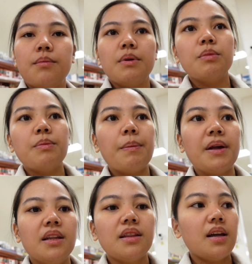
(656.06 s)
Ba't mong
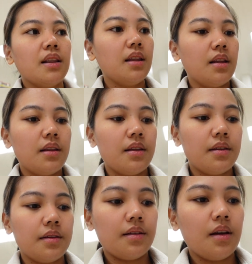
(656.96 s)
papalitan?
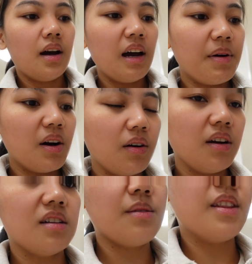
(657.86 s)
Ay, mang, ay,
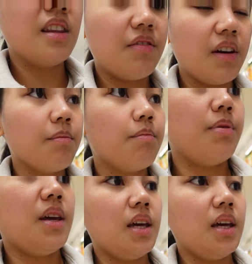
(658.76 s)
75p.